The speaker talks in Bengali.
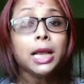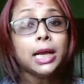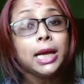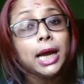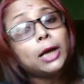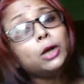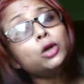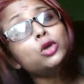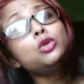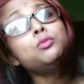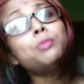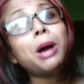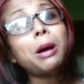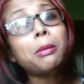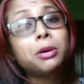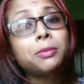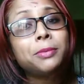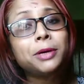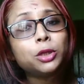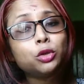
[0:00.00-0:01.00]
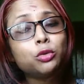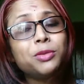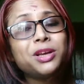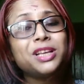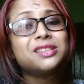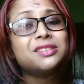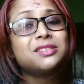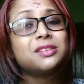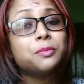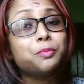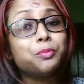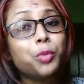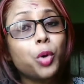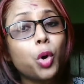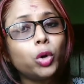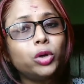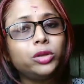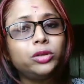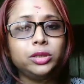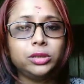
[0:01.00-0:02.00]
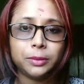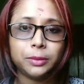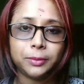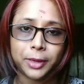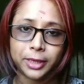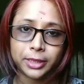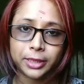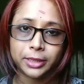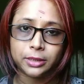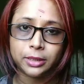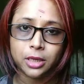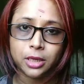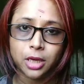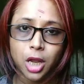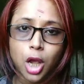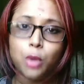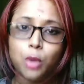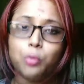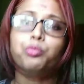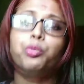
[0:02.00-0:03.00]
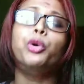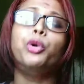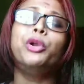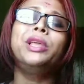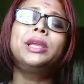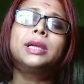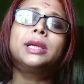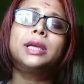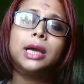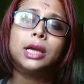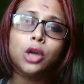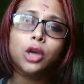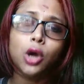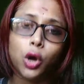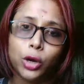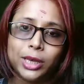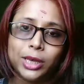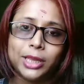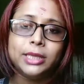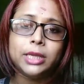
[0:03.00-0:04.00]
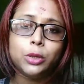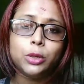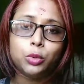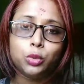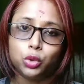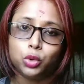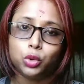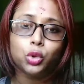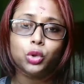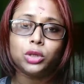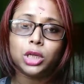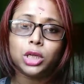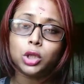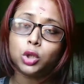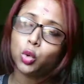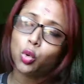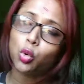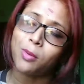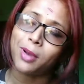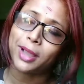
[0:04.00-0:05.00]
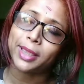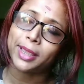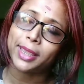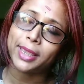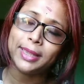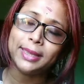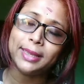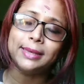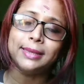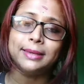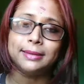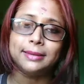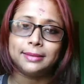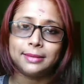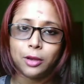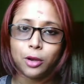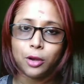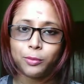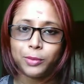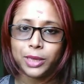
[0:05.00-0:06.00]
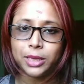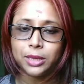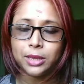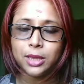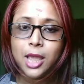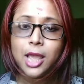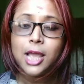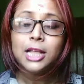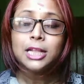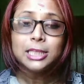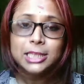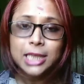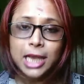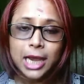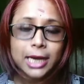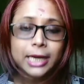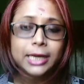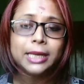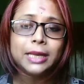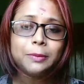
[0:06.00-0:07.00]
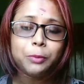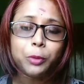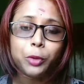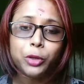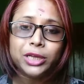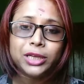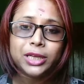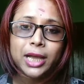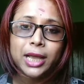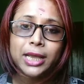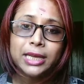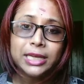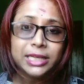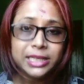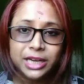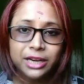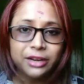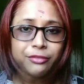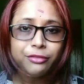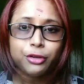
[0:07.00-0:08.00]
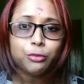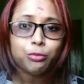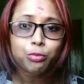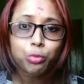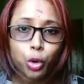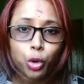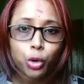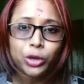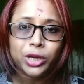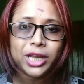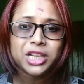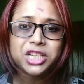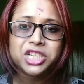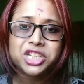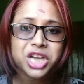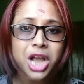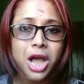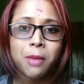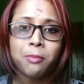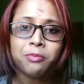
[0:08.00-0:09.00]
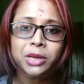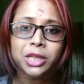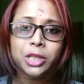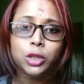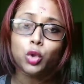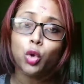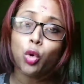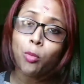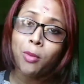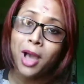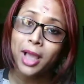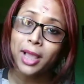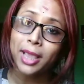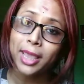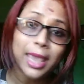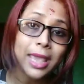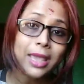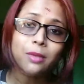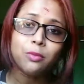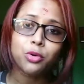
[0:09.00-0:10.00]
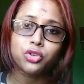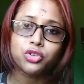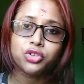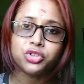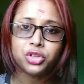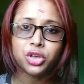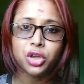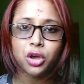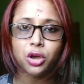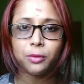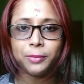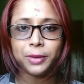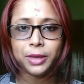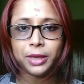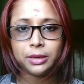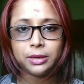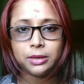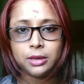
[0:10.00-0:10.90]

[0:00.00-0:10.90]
কারণ বাবা মা তোমায় সাপোর্ট দিতে পারেন পরীক্ষার হলে গিয়ে উত্তরটা তোমাকেই লিখতে হবে চাকরির পরীক্ষা ইন্টারভিউ বোর্ডের সামনে তোমাকেই বসতে হবে